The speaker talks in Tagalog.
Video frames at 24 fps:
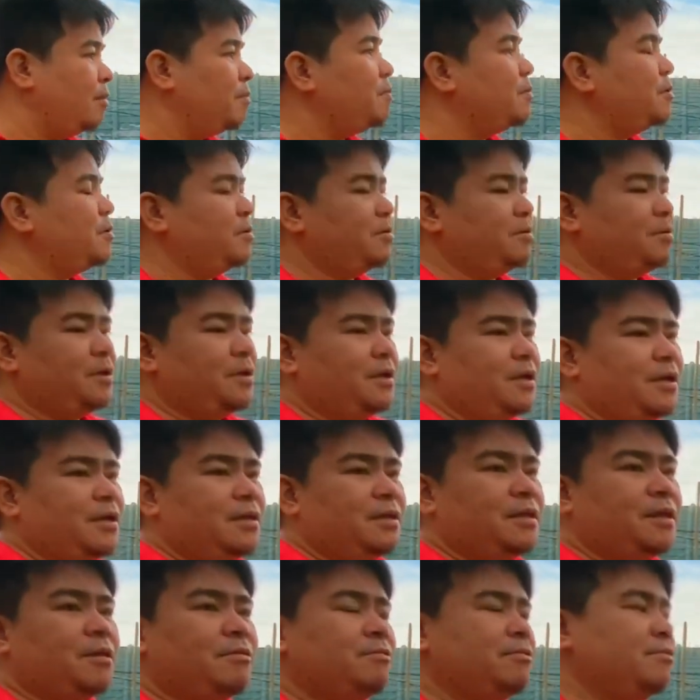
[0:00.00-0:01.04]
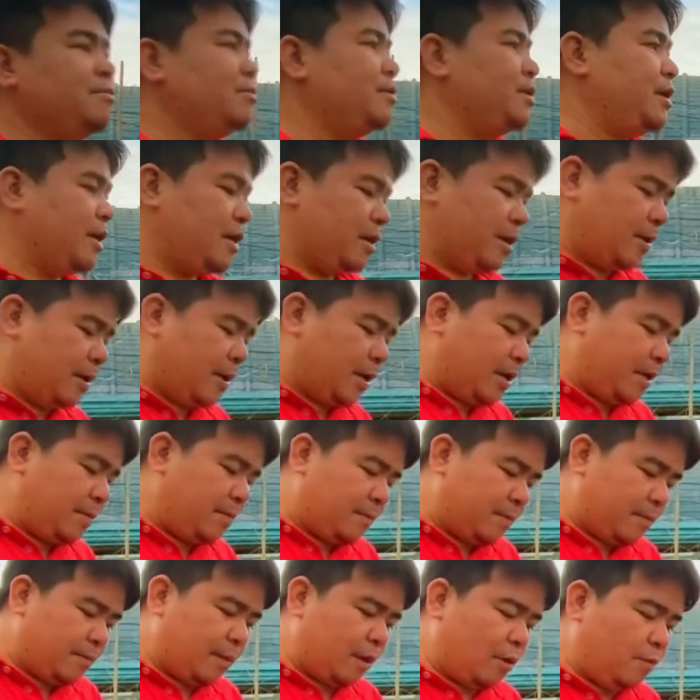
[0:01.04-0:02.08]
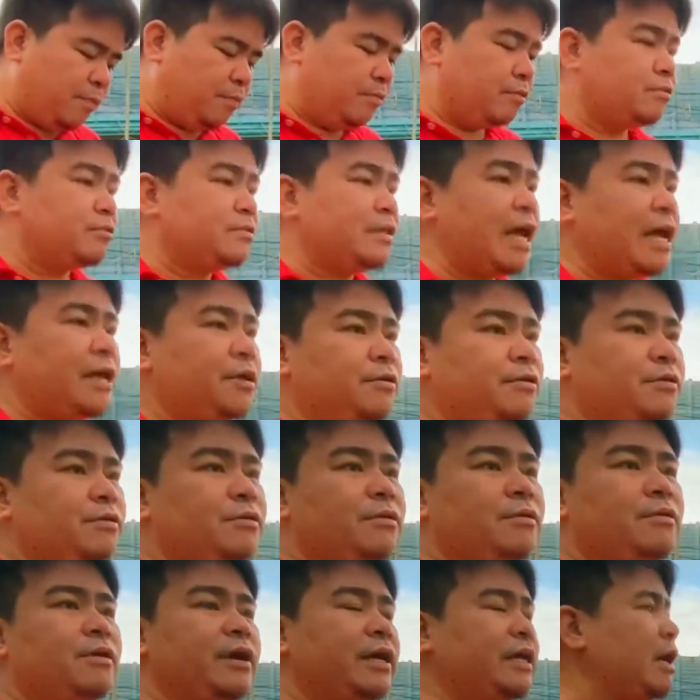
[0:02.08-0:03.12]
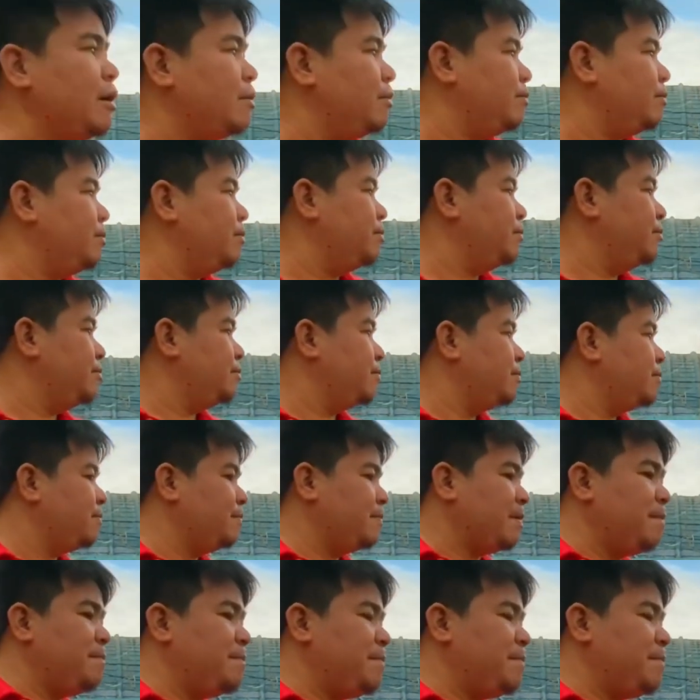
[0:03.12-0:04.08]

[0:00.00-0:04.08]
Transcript: Opo. Ako, eh, naku, puro tayo. Ang naman ng tanim ni Sir.